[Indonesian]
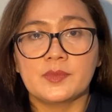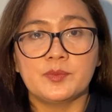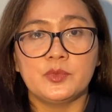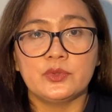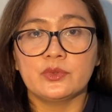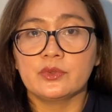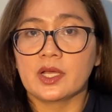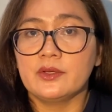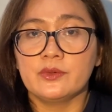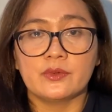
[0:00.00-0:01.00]

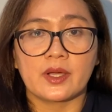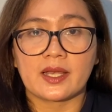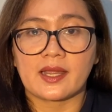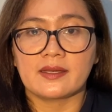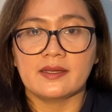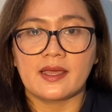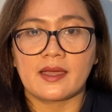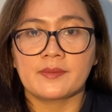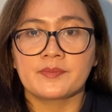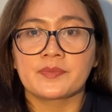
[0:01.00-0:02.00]
membutuhkan dukungan Anda.